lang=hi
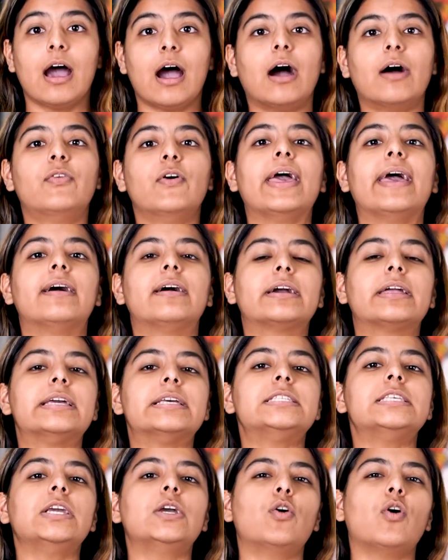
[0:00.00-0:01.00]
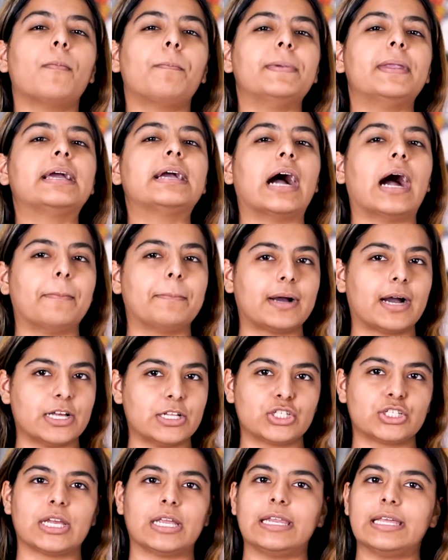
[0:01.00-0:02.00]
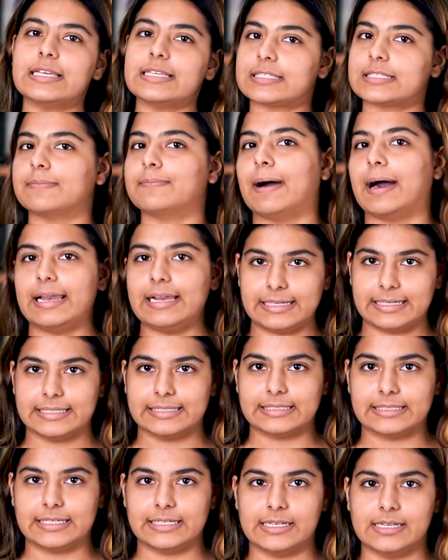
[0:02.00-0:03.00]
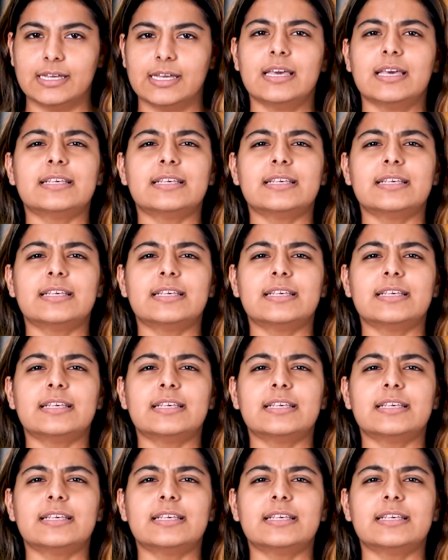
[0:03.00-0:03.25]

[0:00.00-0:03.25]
अब वह अंग्रेजी को अपने कामकाज के लिए इस्तेमाल करता है